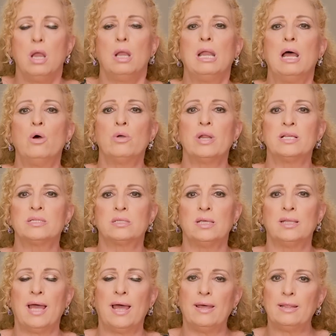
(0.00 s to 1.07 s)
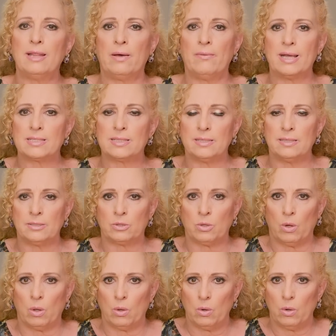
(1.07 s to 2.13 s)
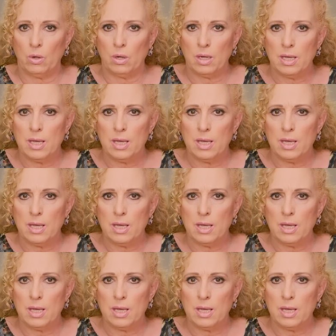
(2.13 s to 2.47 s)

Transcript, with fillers: La honestidad es la base de todo.